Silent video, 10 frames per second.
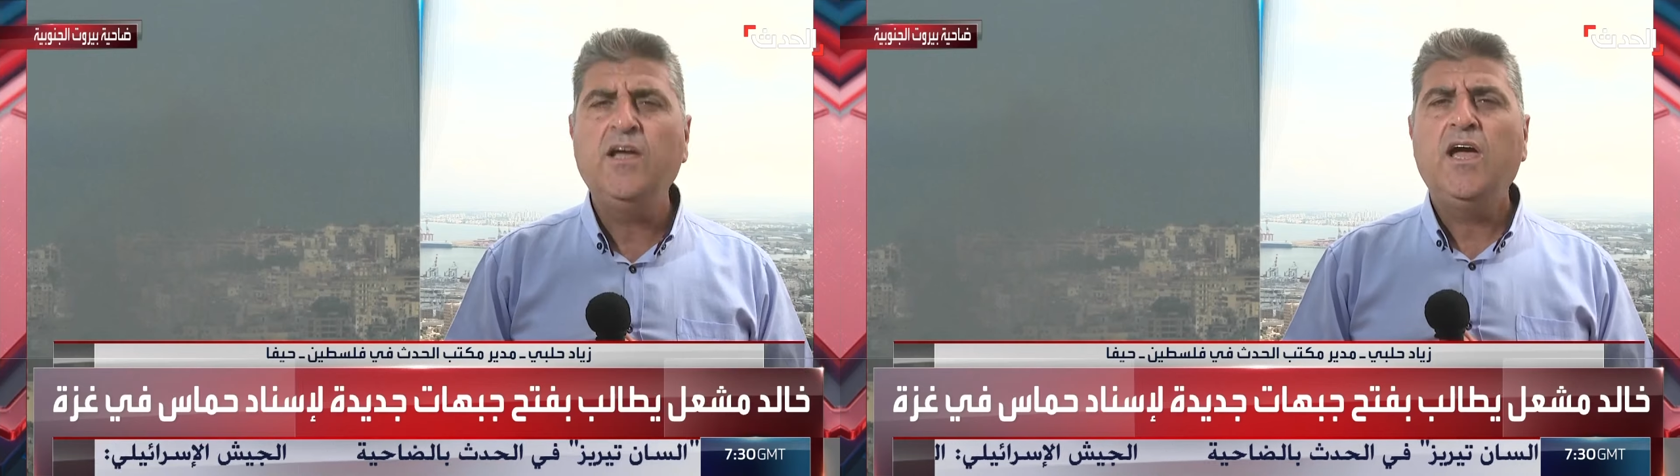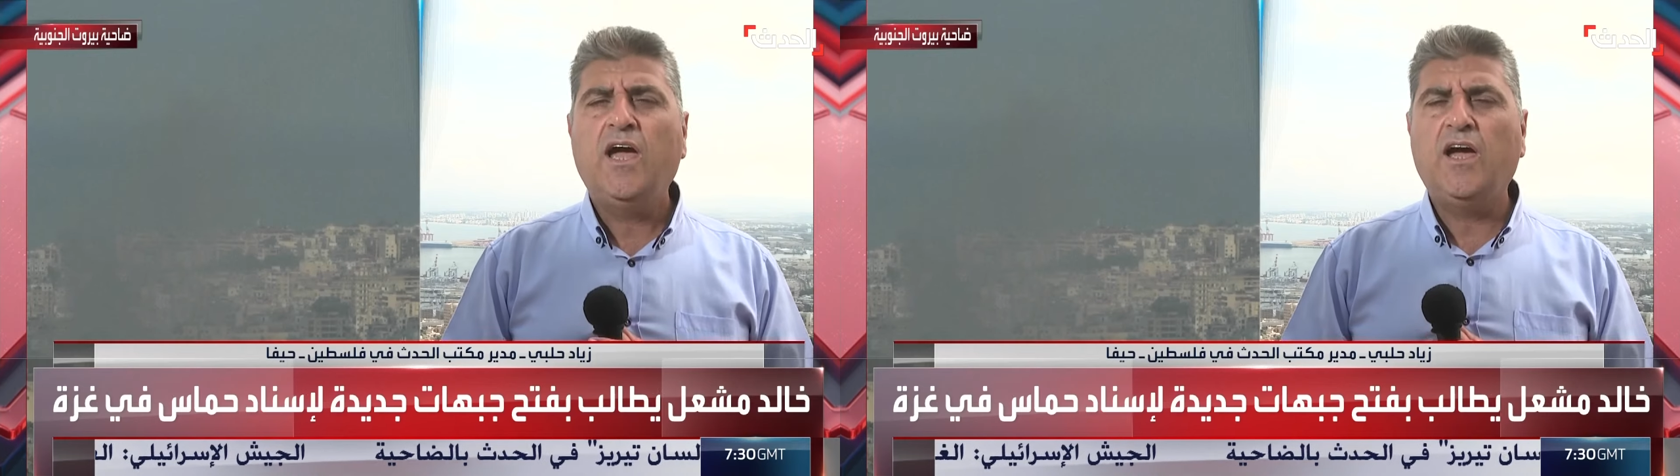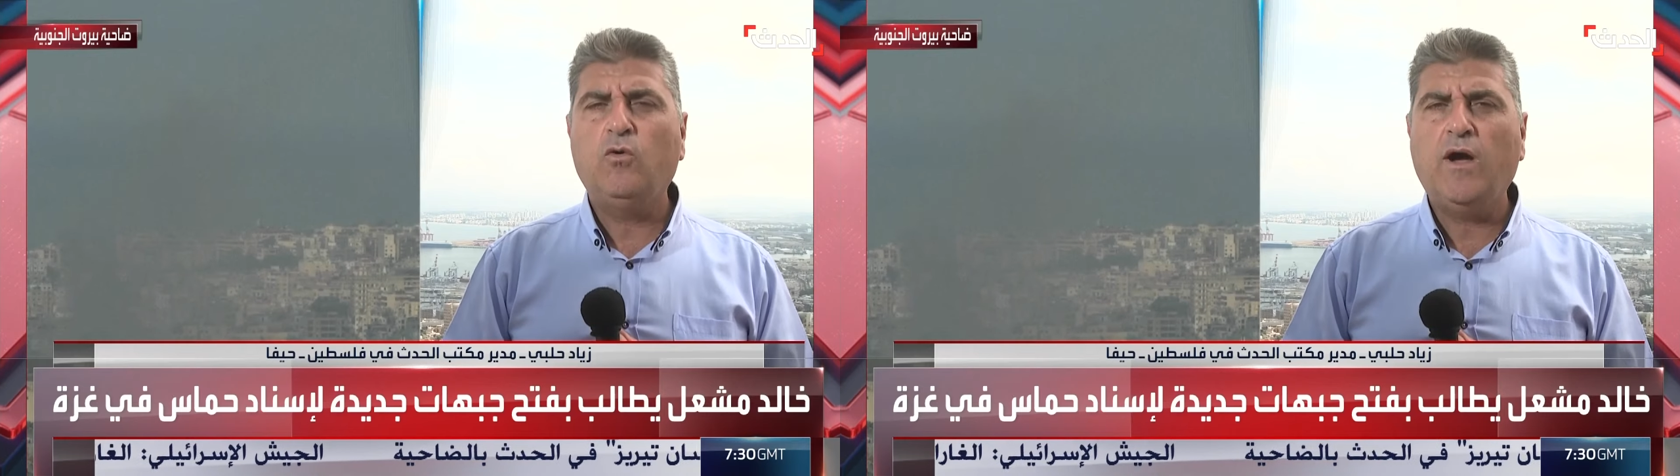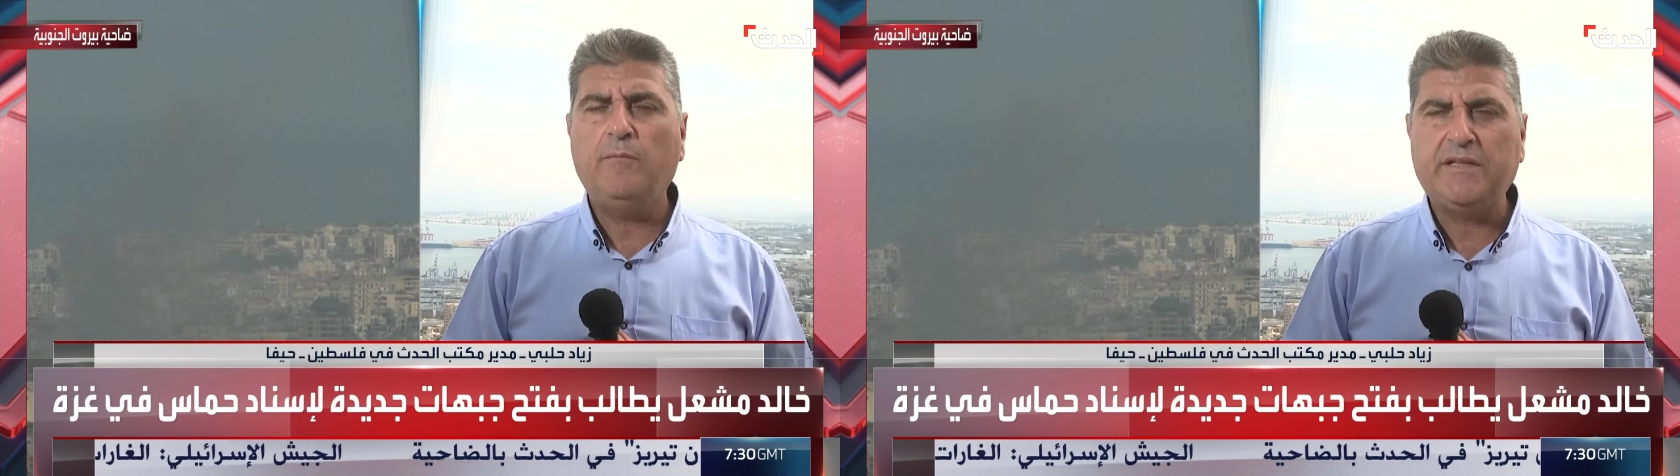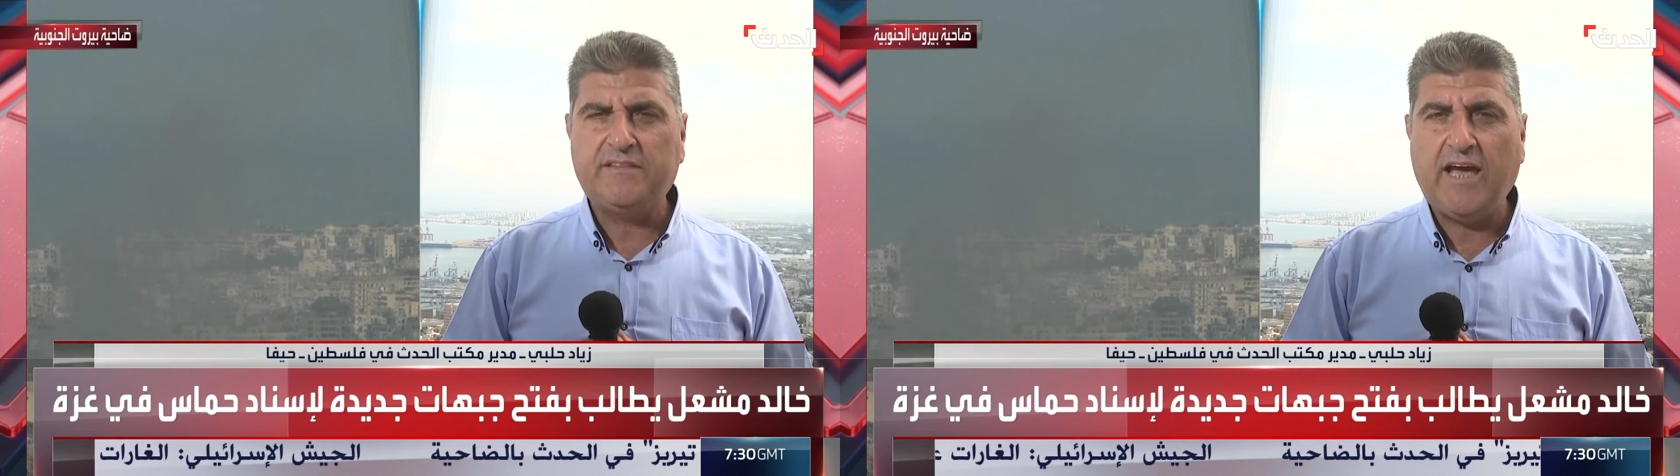
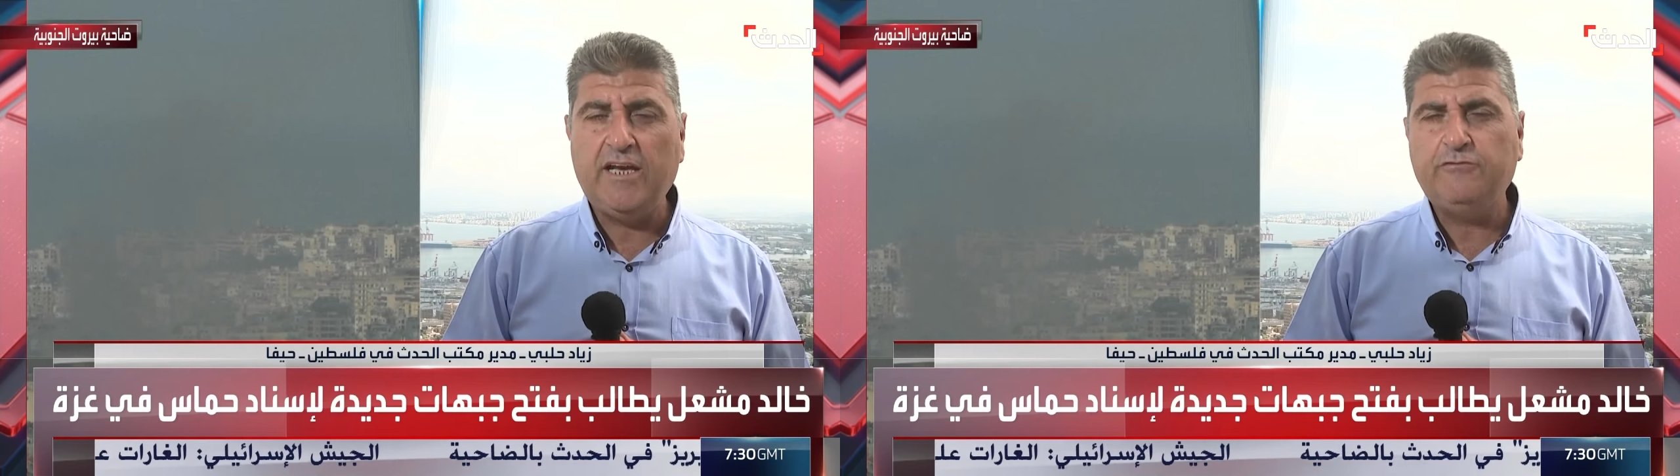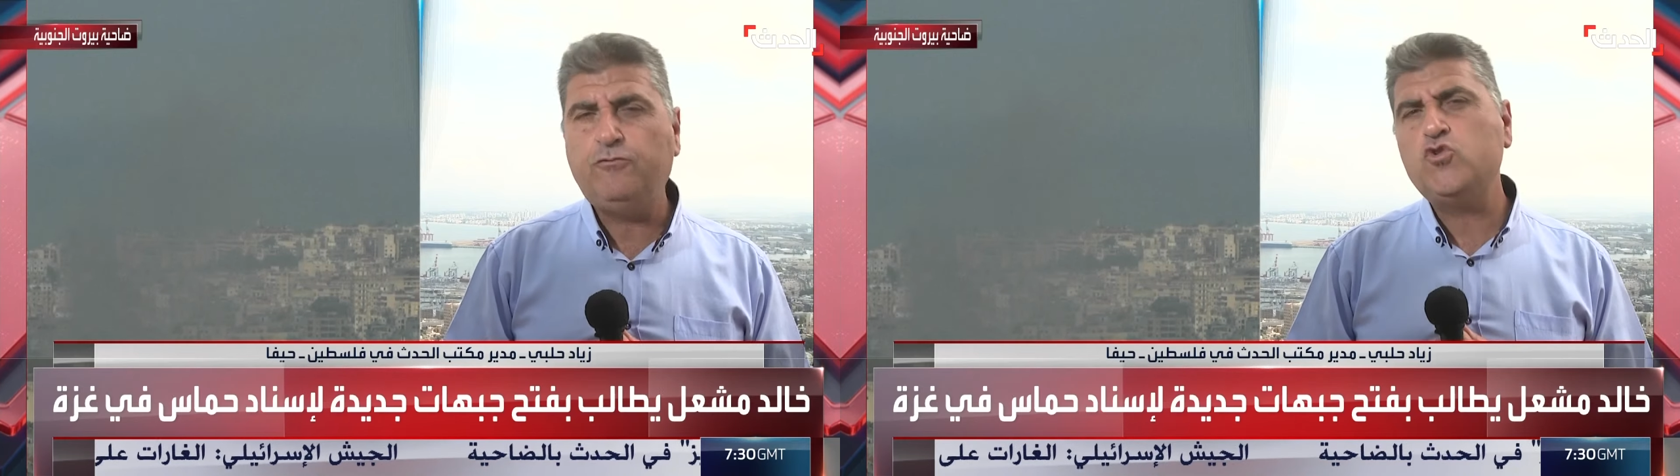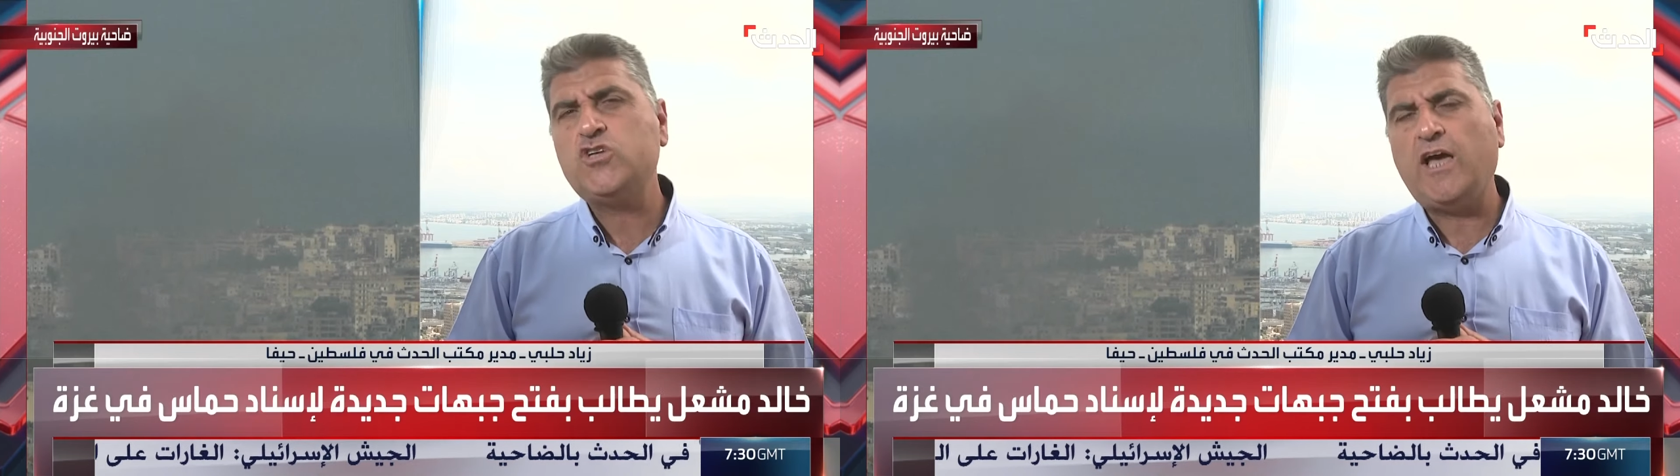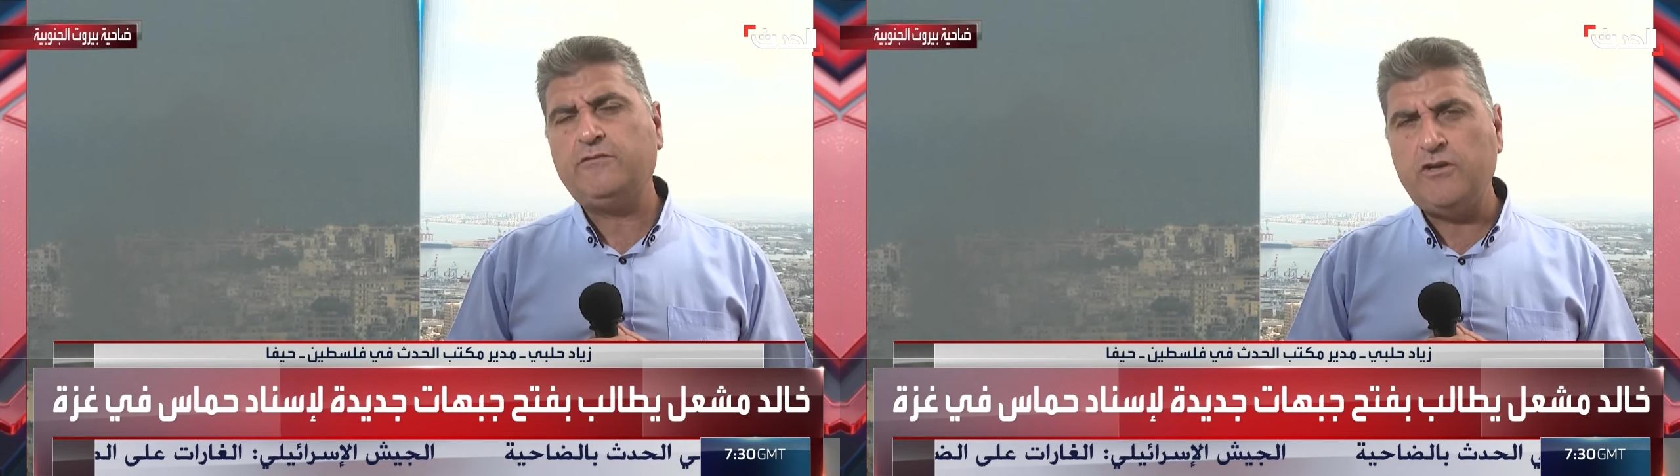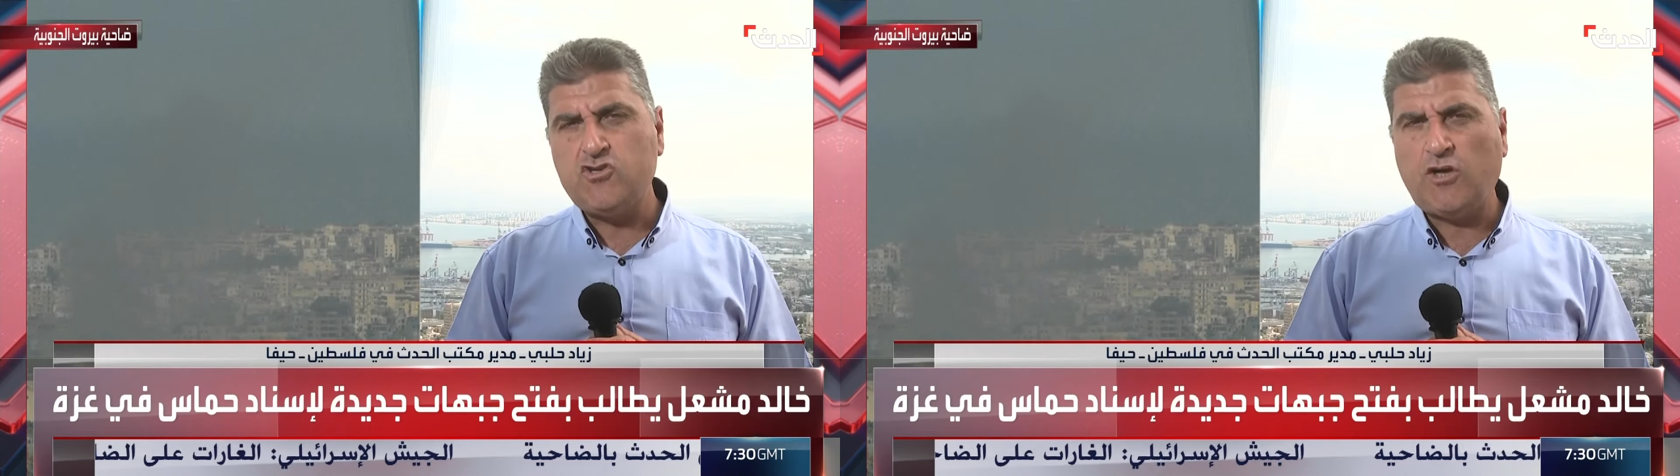وبالتالي فوجئت
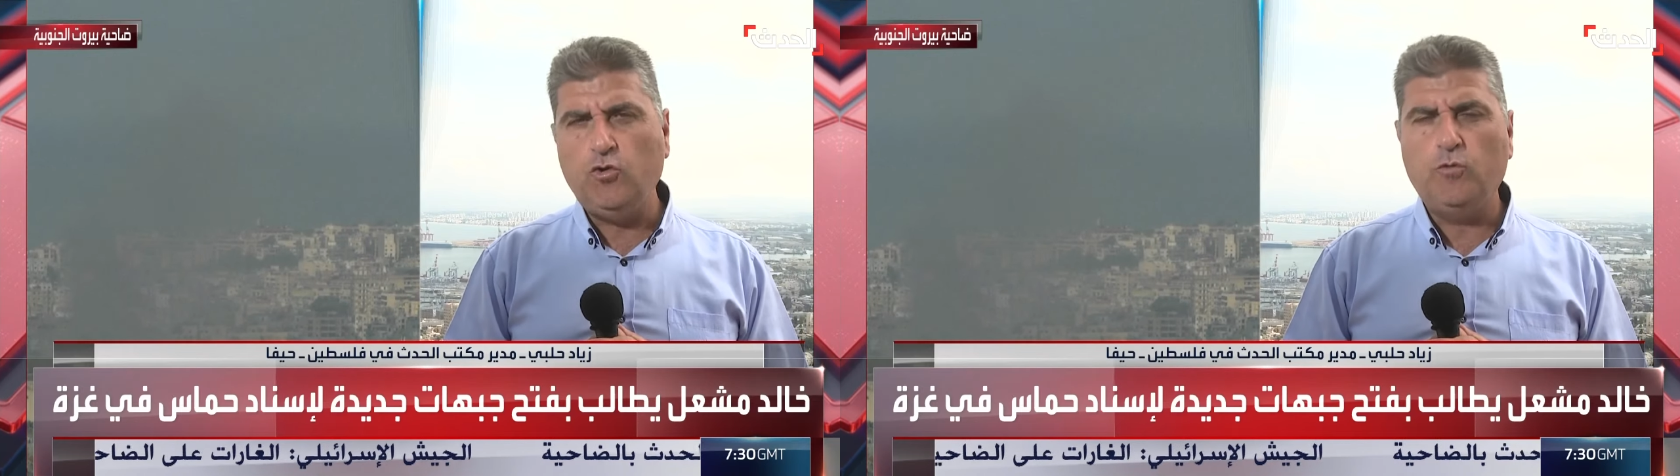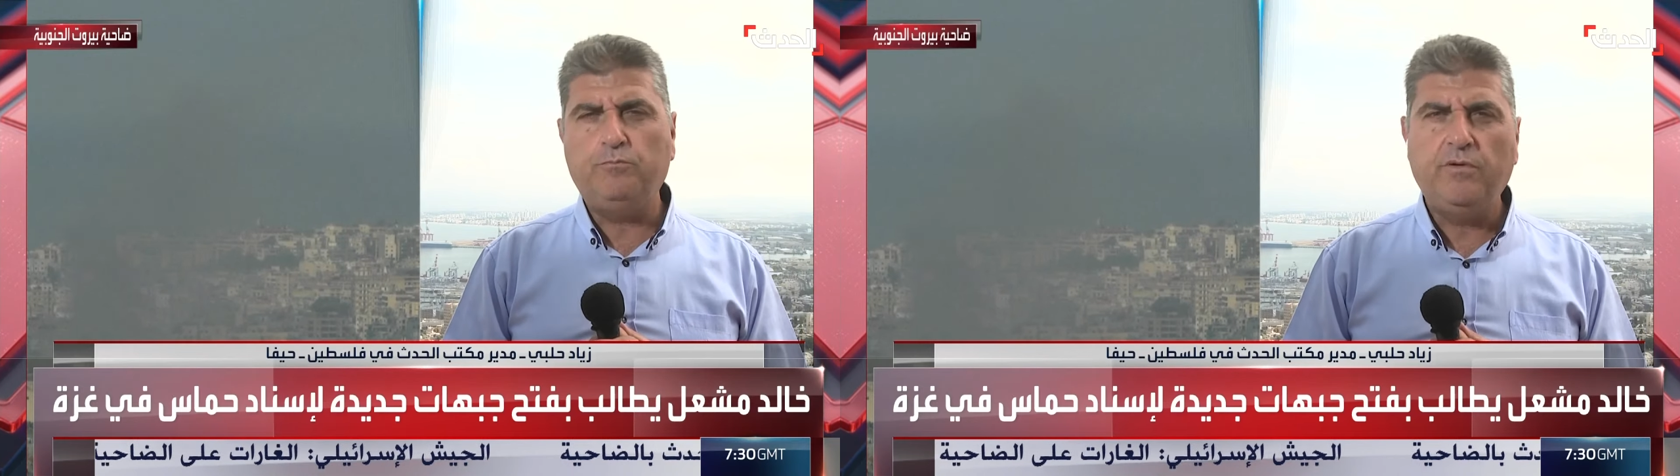في الجنوب